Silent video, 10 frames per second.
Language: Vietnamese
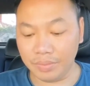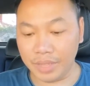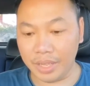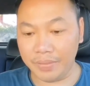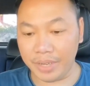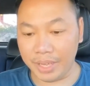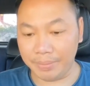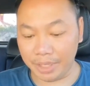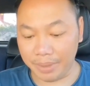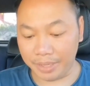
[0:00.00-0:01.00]
đang ở Việt Nam
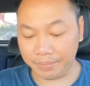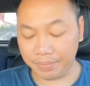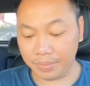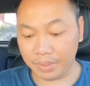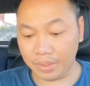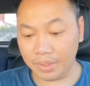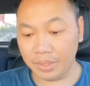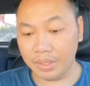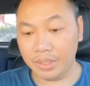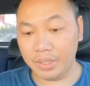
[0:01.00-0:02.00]
đó các bạn
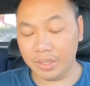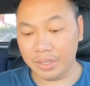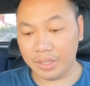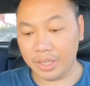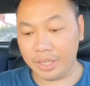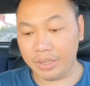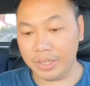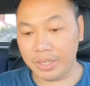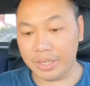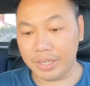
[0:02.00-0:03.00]
thì coi
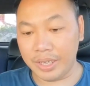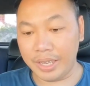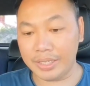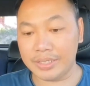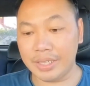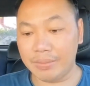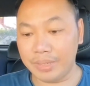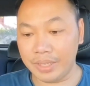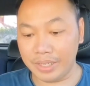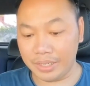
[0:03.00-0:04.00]
như là hát xong
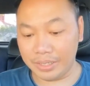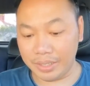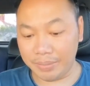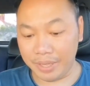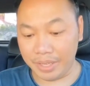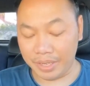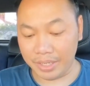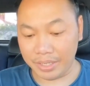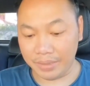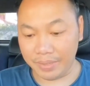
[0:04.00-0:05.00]
hết này nọ thì bây giờ đã
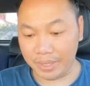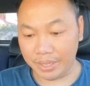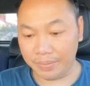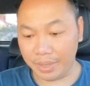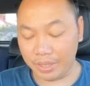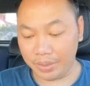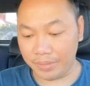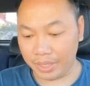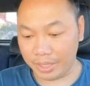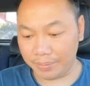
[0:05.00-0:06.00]
trở về lại bên
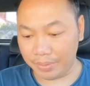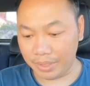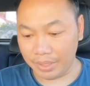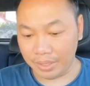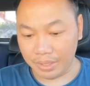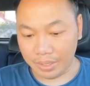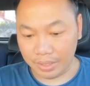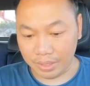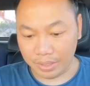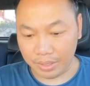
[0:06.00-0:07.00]
Việt Nam
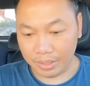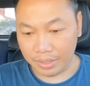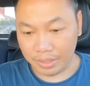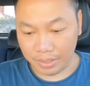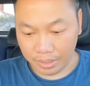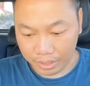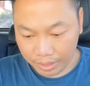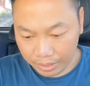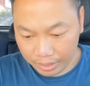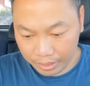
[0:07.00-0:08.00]

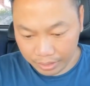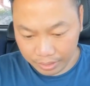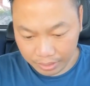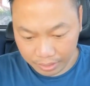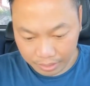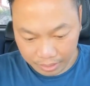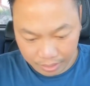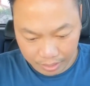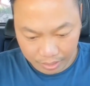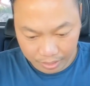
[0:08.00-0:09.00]
cái uh,
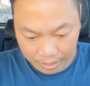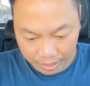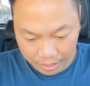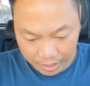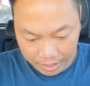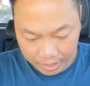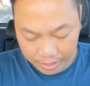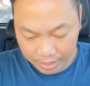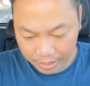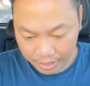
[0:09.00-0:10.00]
hình này đây
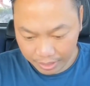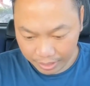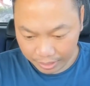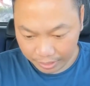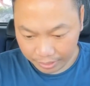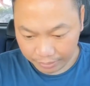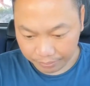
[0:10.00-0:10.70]
là